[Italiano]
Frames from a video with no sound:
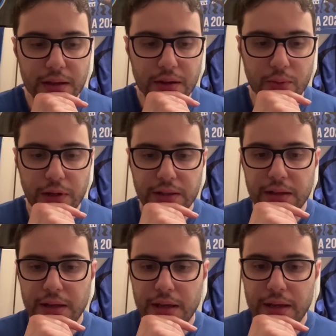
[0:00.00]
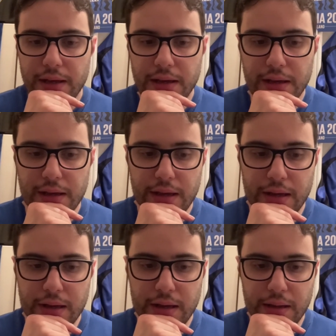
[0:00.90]

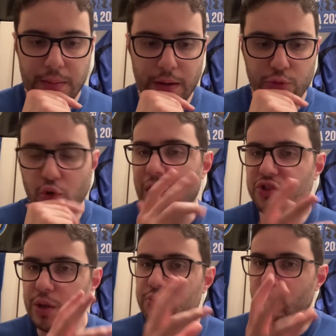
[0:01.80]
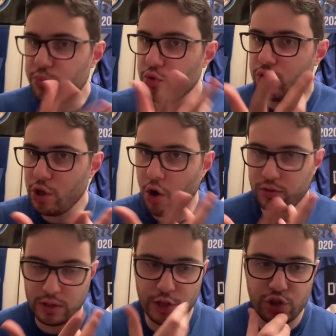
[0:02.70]
Quindi ha avuto occasioni più, più
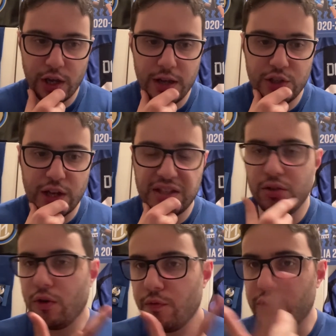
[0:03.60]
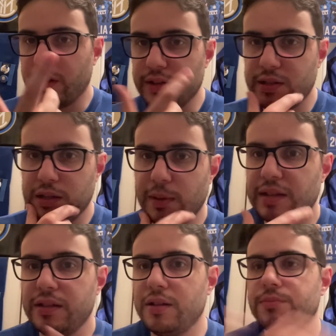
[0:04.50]
ghiotte il, C- il Chelsea in confronto al City,
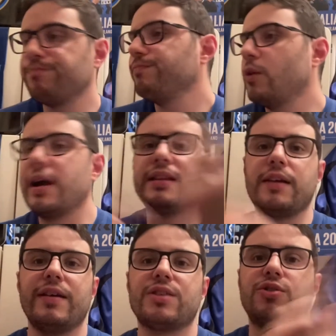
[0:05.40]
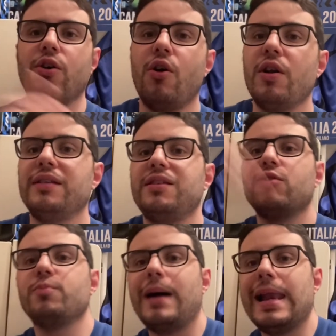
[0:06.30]
perché il City qualche traversone, il
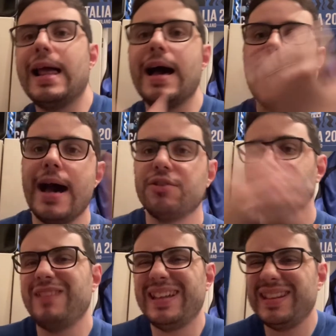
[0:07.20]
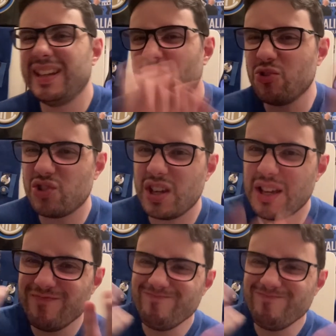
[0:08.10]
tiro sballato, niente di così